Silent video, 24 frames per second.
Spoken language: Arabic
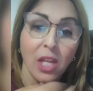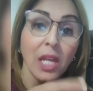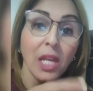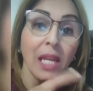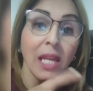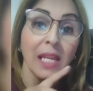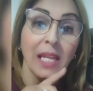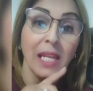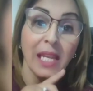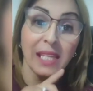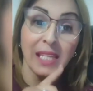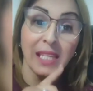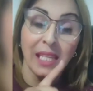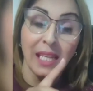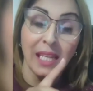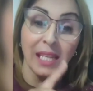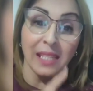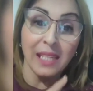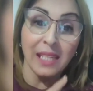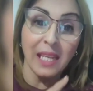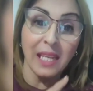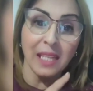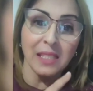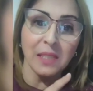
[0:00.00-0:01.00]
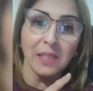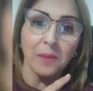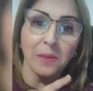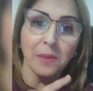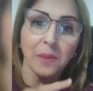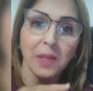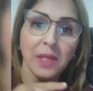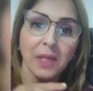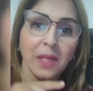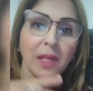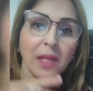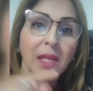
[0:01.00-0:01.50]
لكن الكاذب
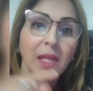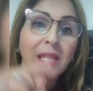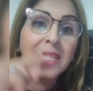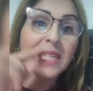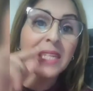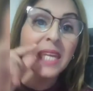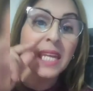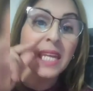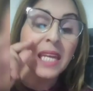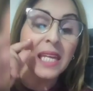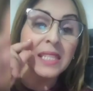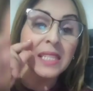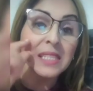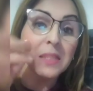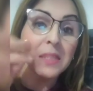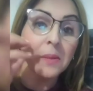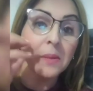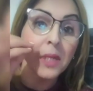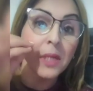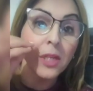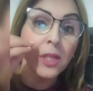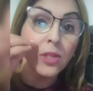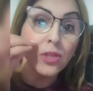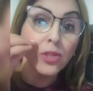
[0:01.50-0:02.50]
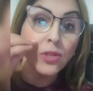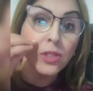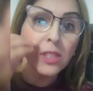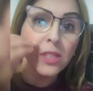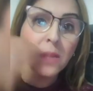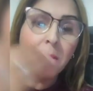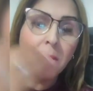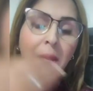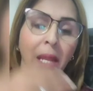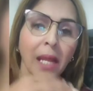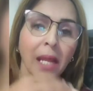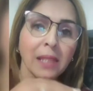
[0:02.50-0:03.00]
كيخدم غير جزء
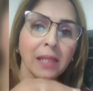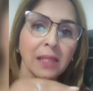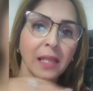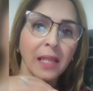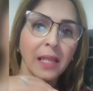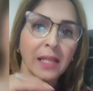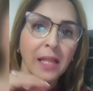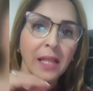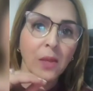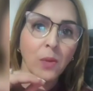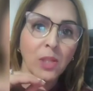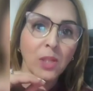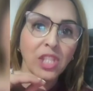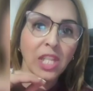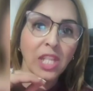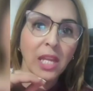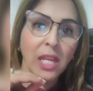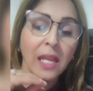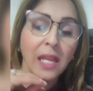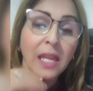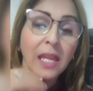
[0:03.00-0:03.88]
من عضلات الوجه